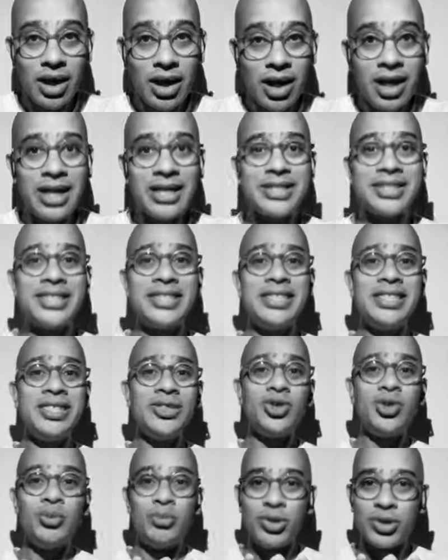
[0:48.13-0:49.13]
Ainsi
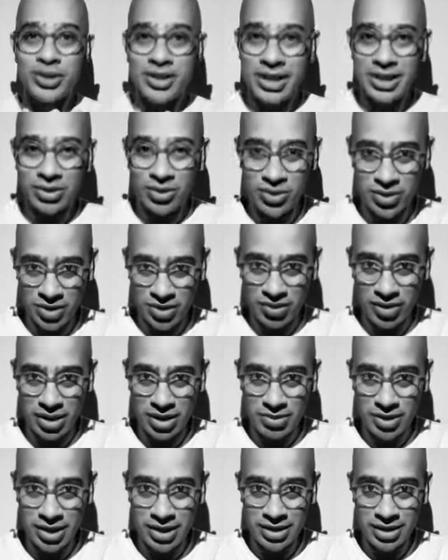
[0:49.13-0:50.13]
tu peux être sans
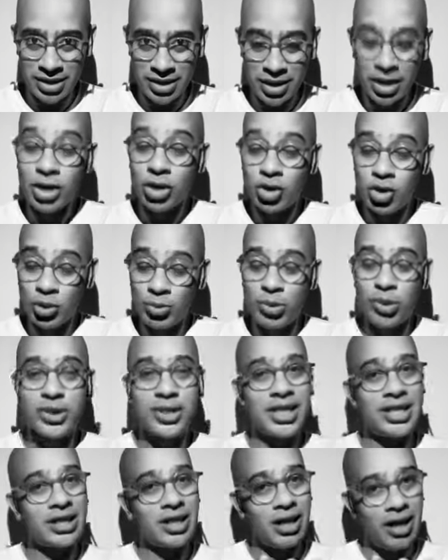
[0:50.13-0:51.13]
limite, tu peux
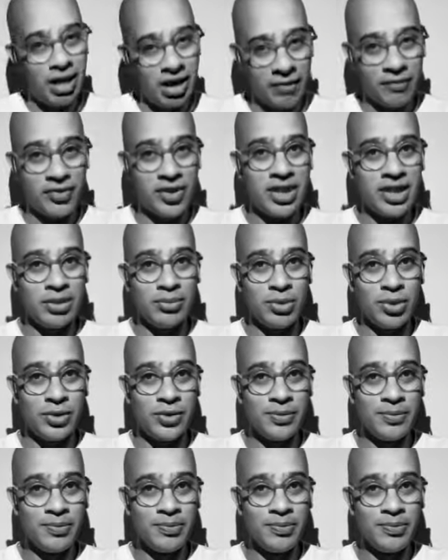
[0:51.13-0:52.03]
être infiniment.